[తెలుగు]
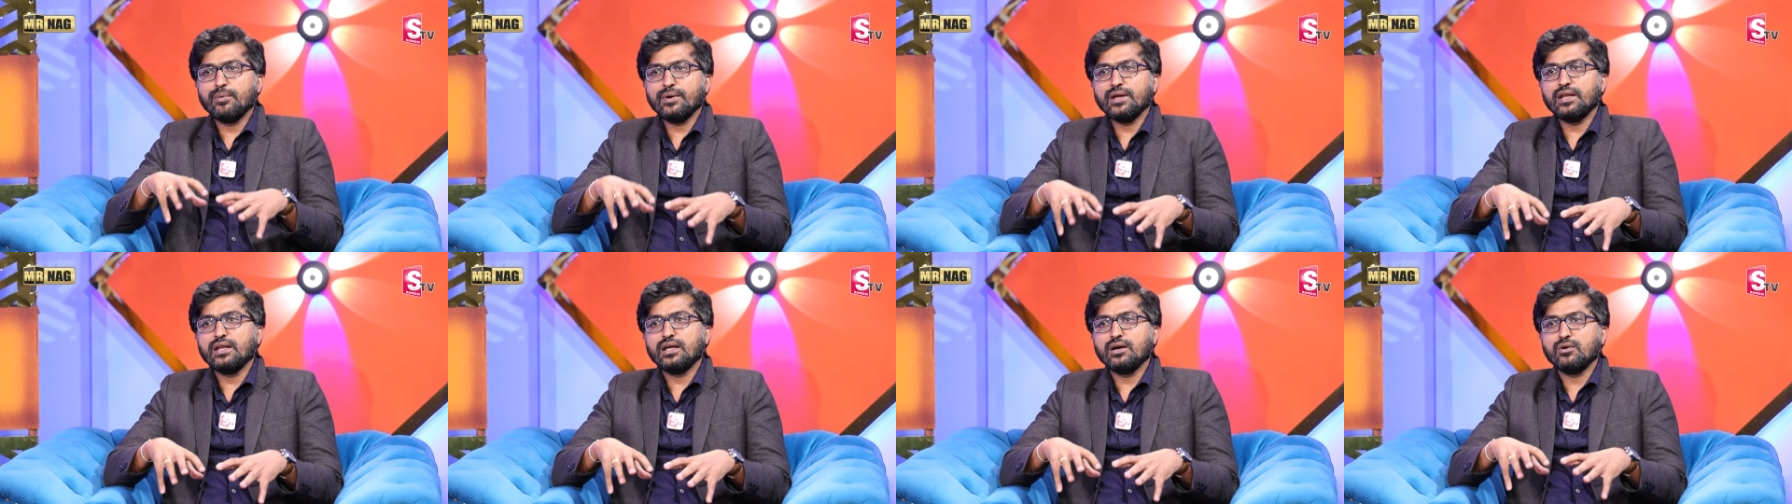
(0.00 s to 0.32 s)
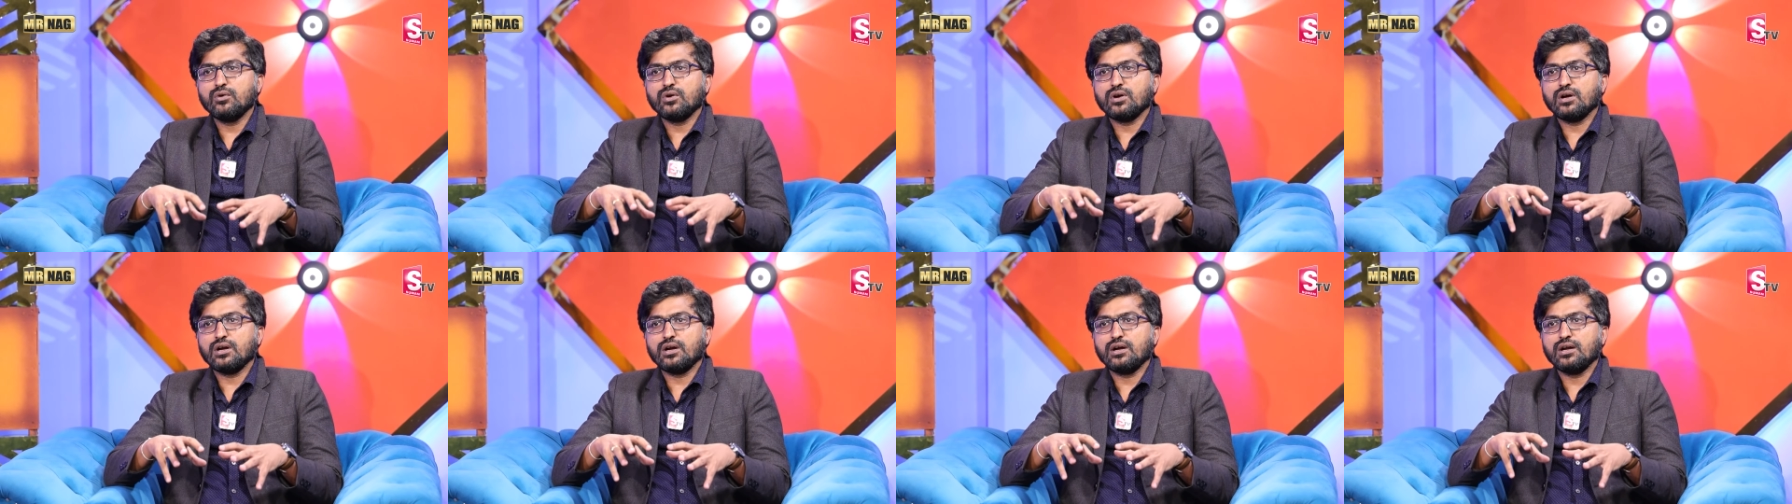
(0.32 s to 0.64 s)
పైన
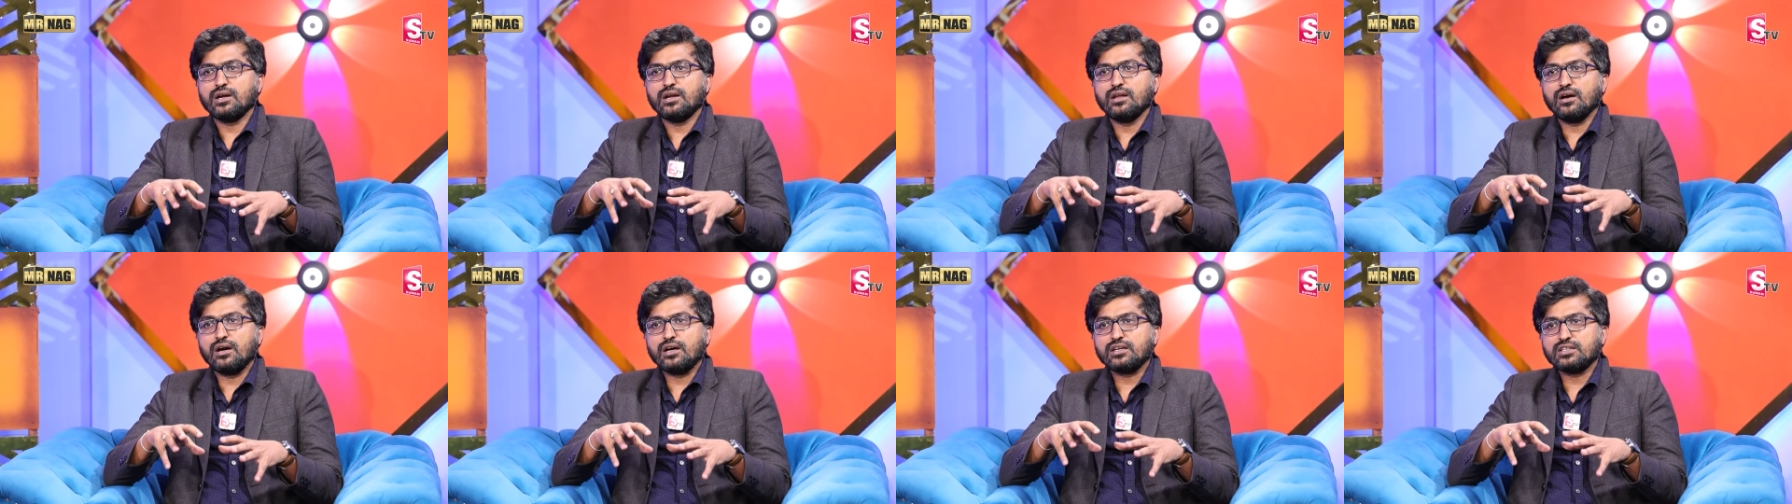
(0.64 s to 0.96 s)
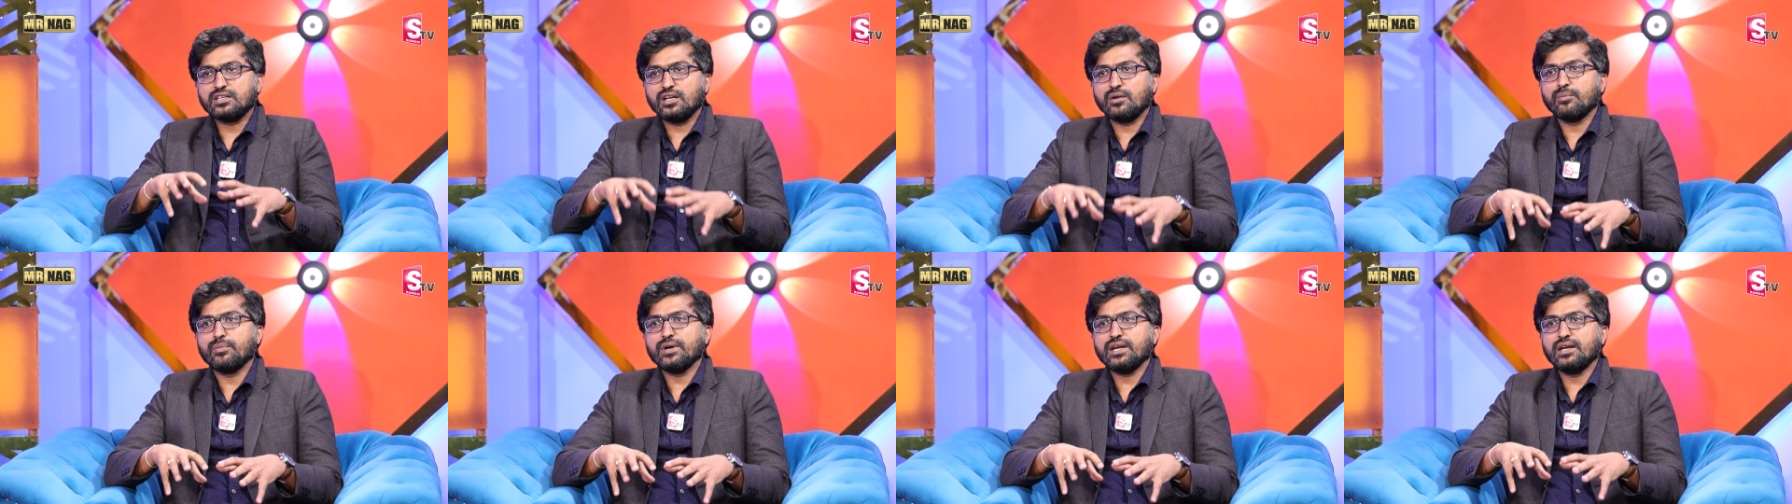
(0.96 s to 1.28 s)
ఒక
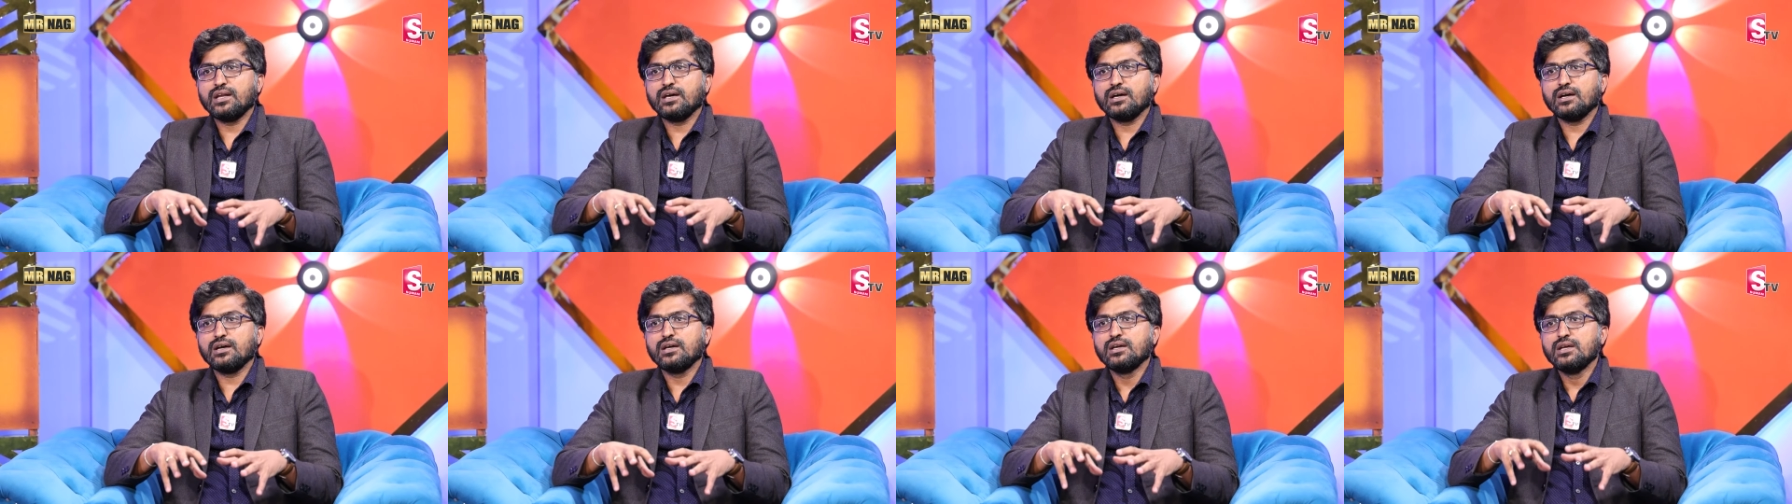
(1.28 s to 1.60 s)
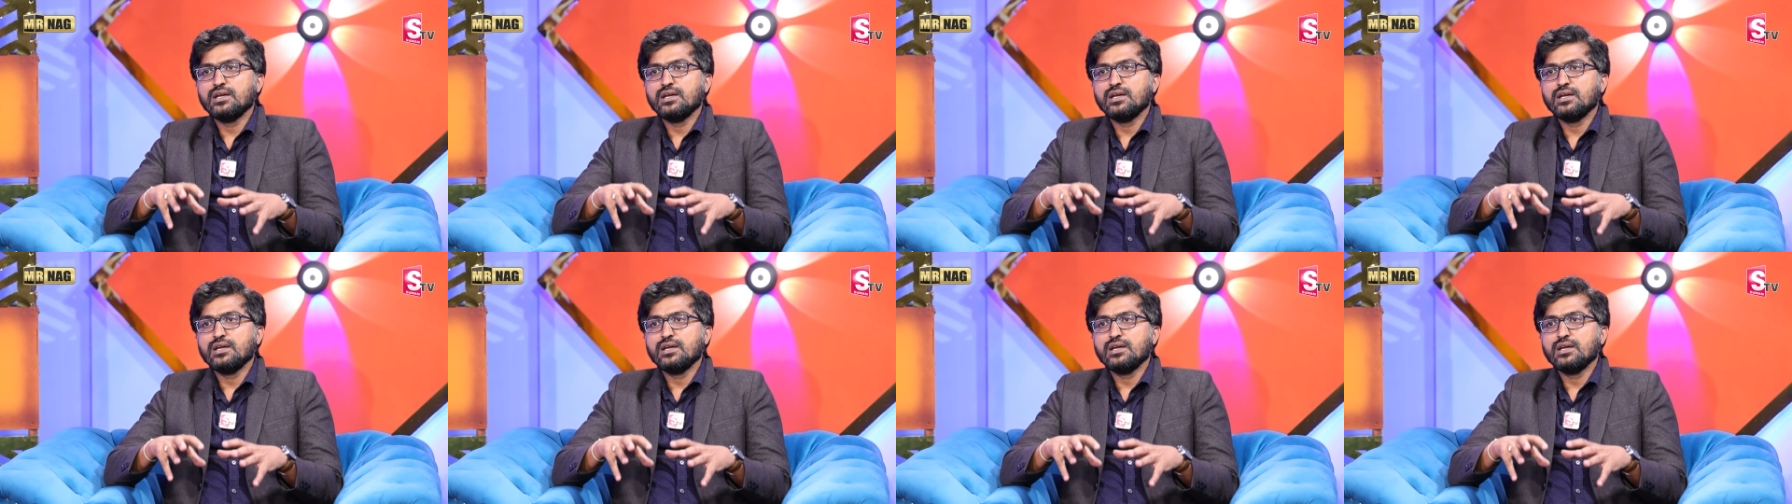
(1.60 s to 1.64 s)
డాక్టర్ పైన